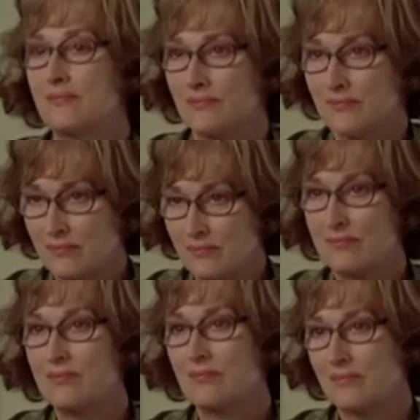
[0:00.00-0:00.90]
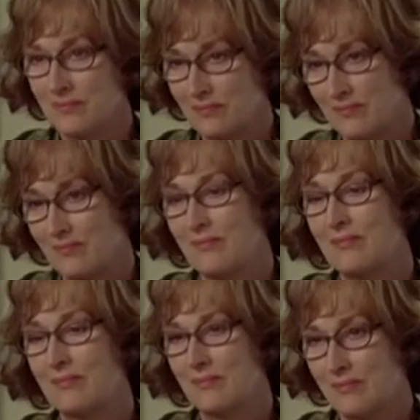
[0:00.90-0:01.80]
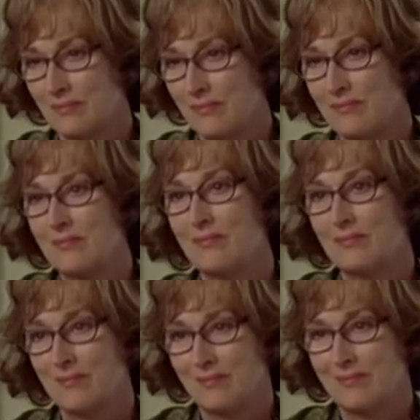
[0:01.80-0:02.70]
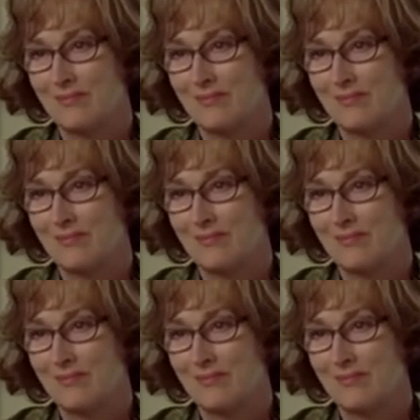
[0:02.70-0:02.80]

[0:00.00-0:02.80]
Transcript: Moi, au moins, j'ai fait semblant de tout vérifier une dernière fois.